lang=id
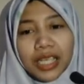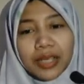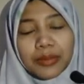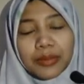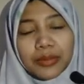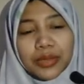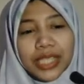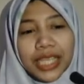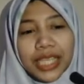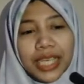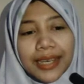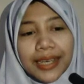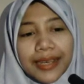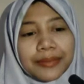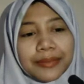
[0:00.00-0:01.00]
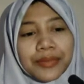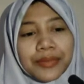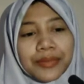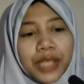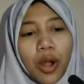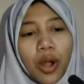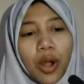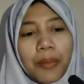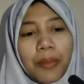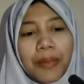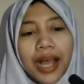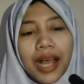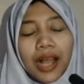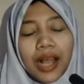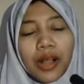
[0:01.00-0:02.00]
kemudian
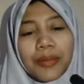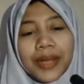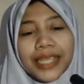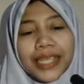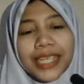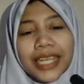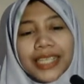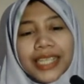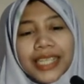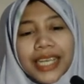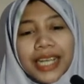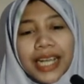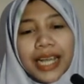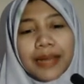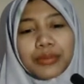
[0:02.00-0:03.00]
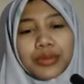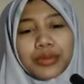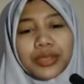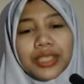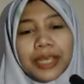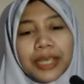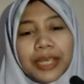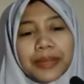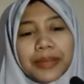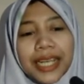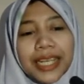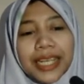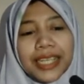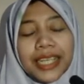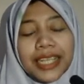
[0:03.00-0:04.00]
koma koma adalah daerah kabut yang
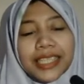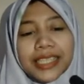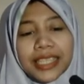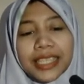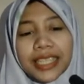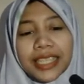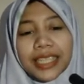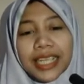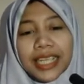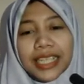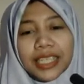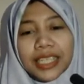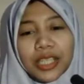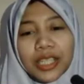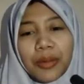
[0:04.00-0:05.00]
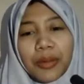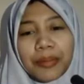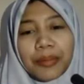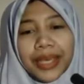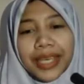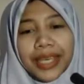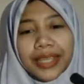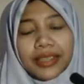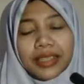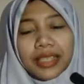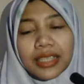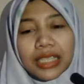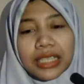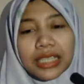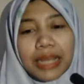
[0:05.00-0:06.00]
berada di sekitar inti komet
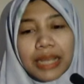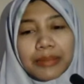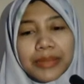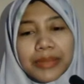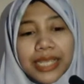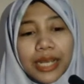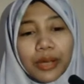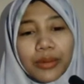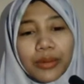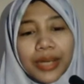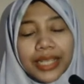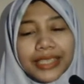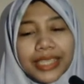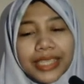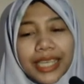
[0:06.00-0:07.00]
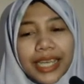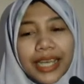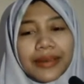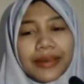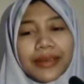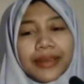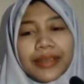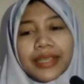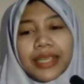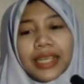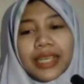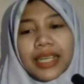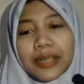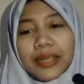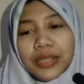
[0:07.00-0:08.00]
uh, lapisan luarnya
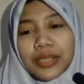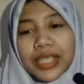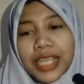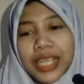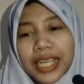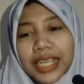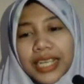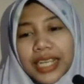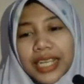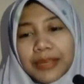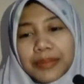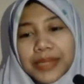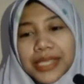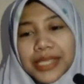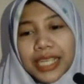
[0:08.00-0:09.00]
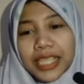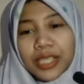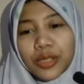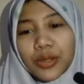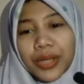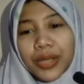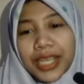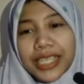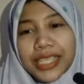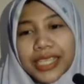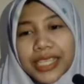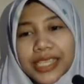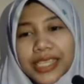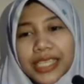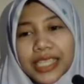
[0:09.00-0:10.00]
kemudian ada lapisan hidrogen
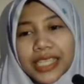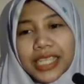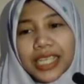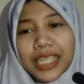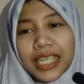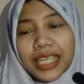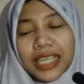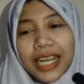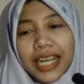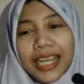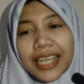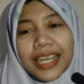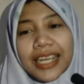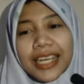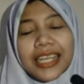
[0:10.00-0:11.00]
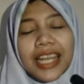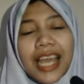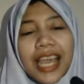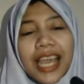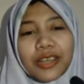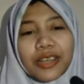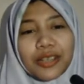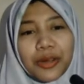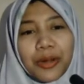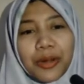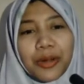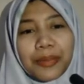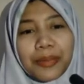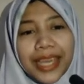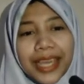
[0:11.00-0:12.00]
di sini dan yang terakhir adalah ekor
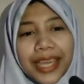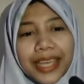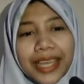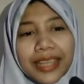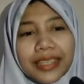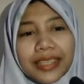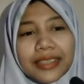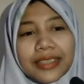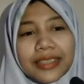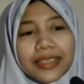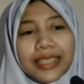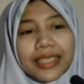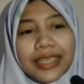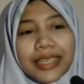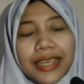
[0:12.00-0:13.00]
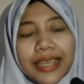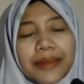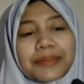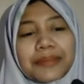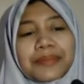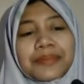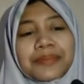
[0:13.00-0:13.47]
komet ya